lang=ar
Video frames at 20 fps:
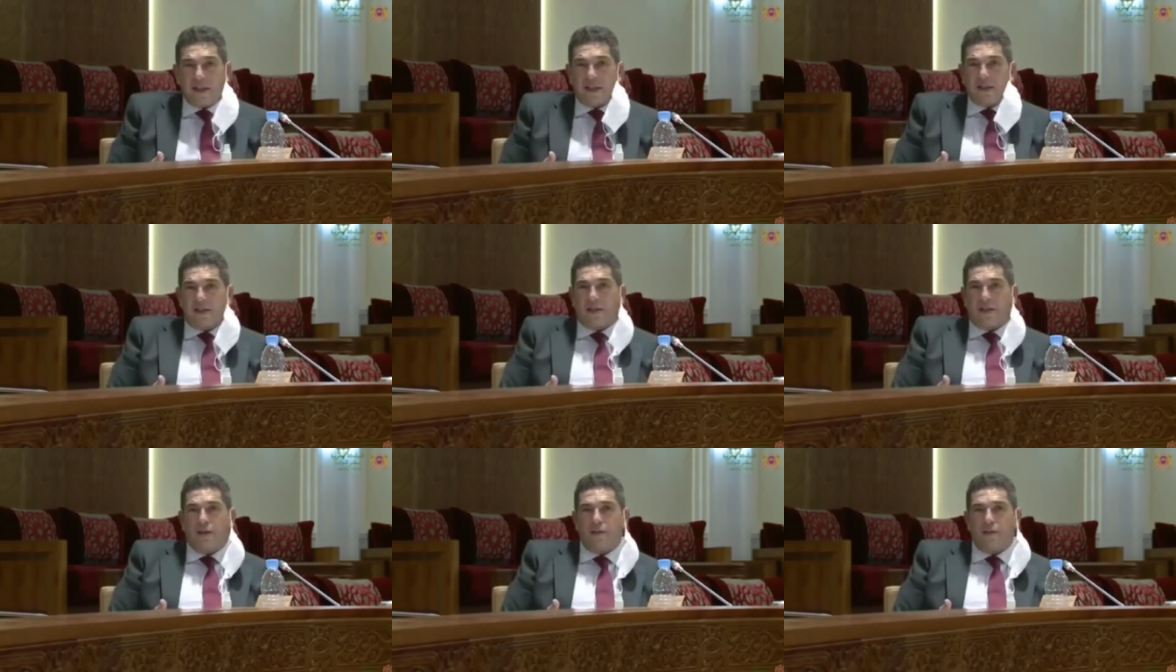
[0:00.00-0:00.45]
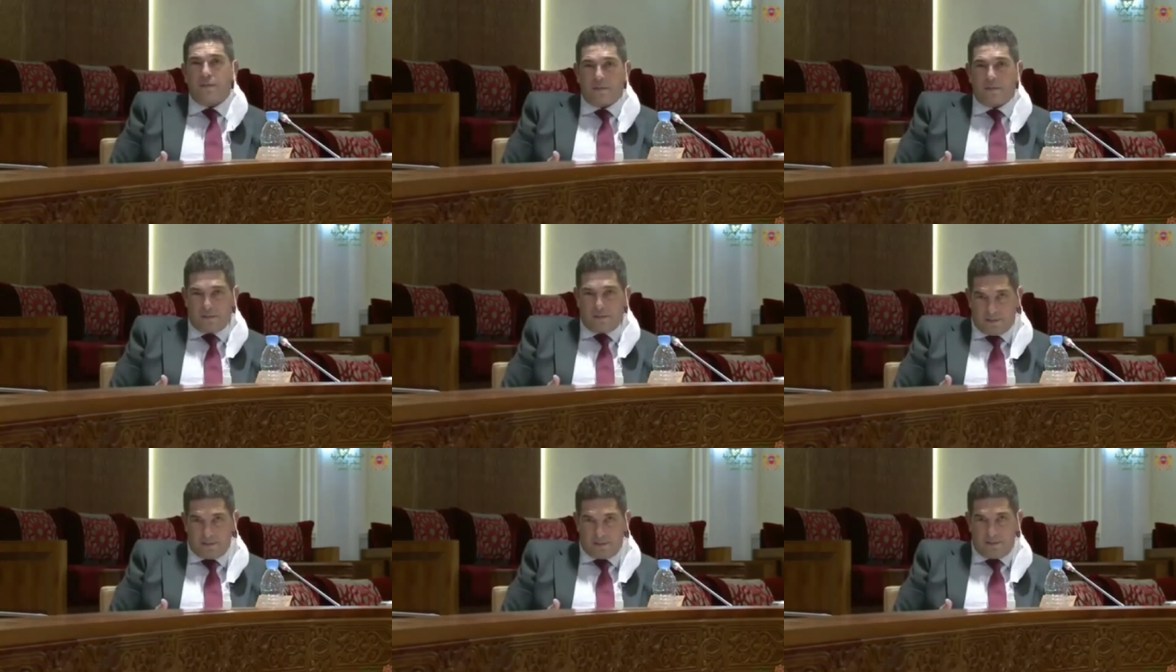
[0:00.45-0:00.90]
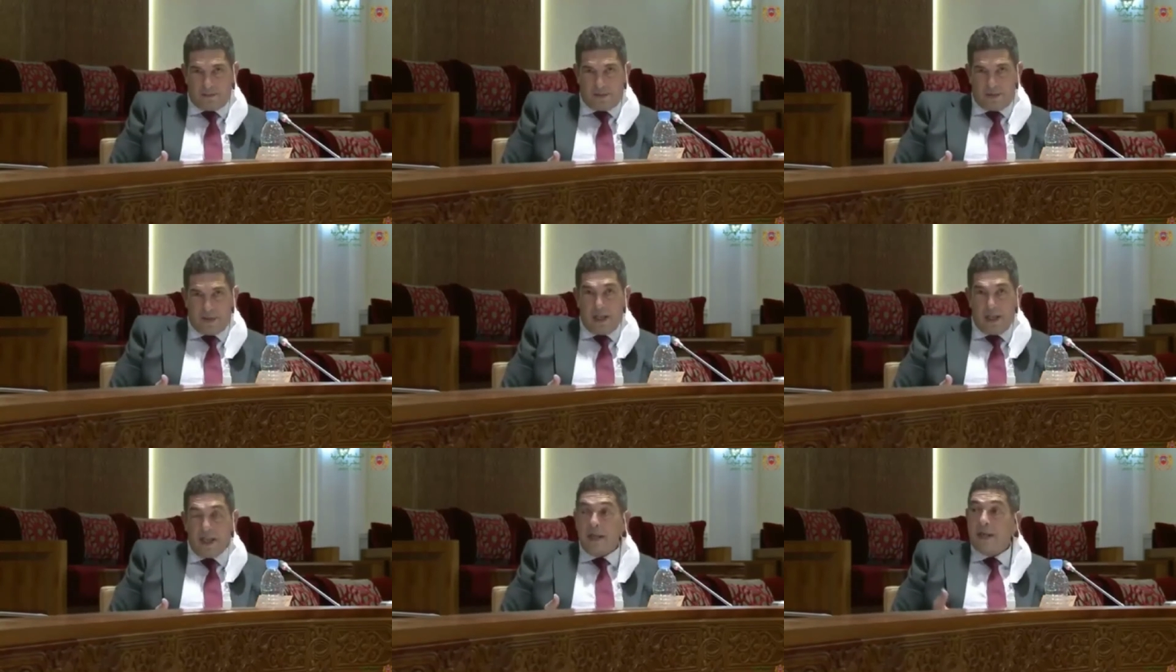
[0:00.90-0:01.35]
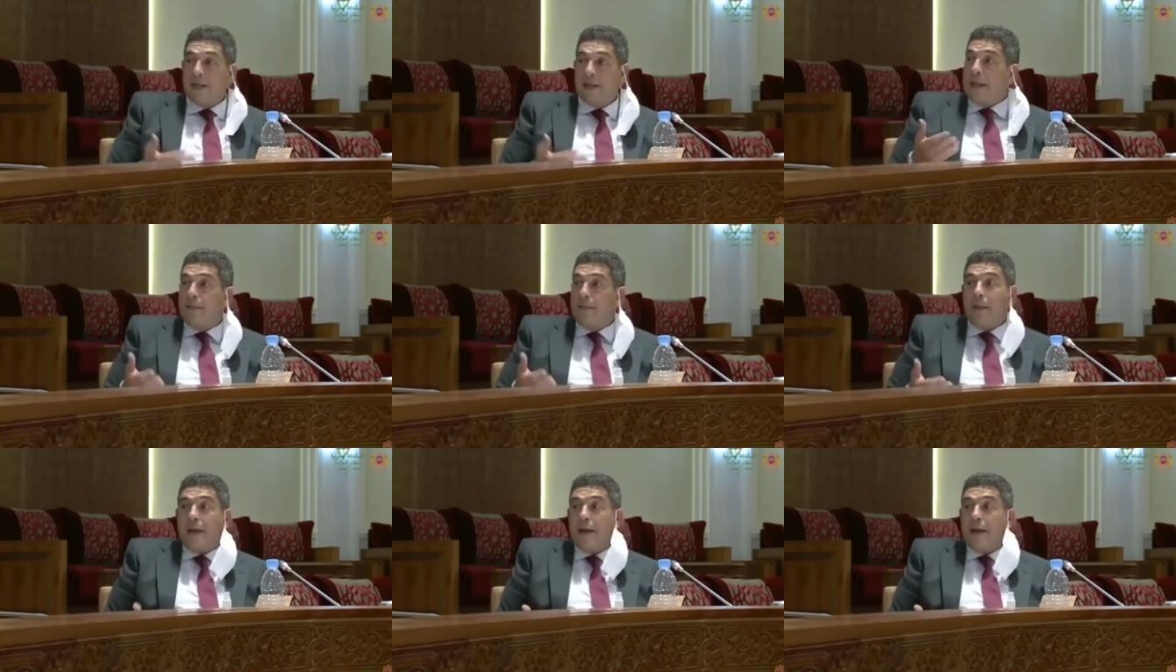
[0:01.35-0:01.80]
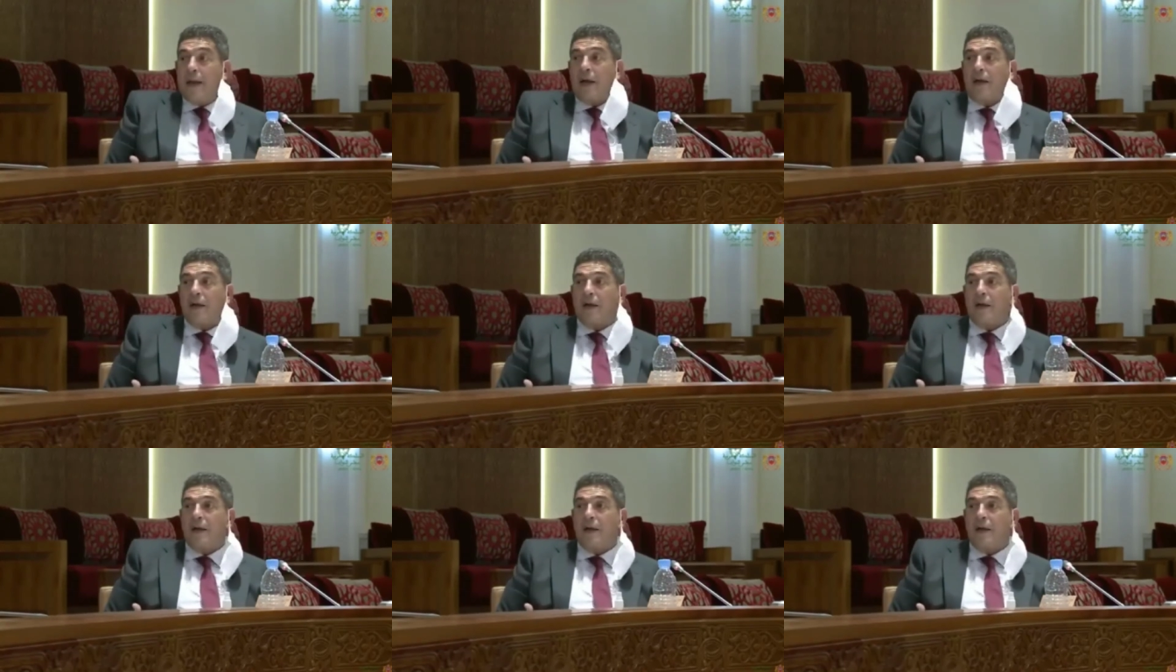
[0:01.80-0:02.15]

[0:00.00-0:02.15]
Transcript: ديالهم دابا لا